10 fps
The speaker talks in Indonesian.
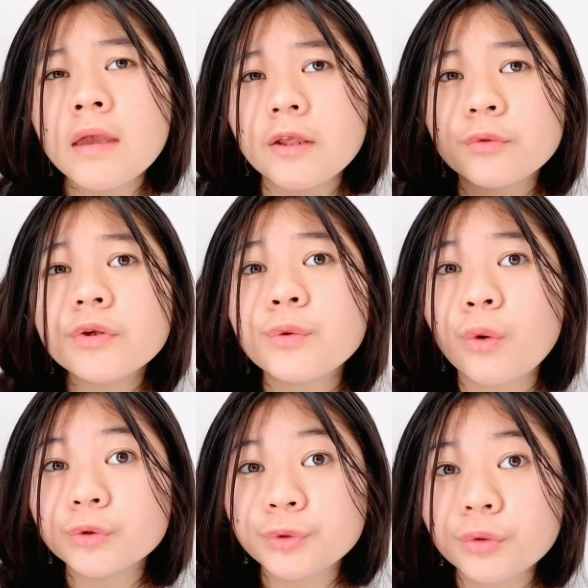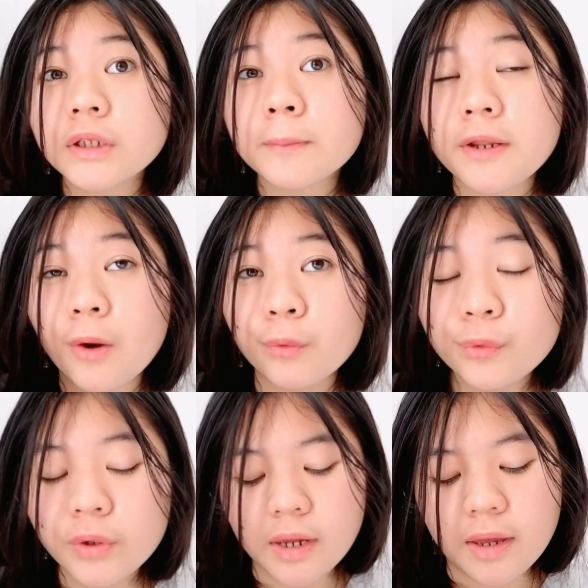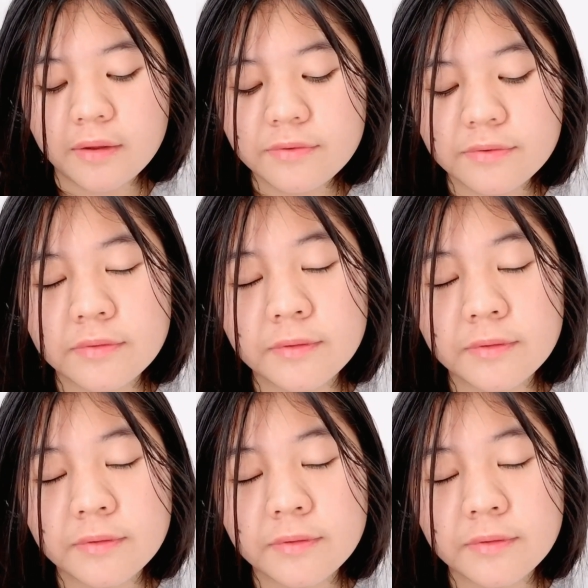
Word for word: itu tuh dikocok terlebih dahulu ya guys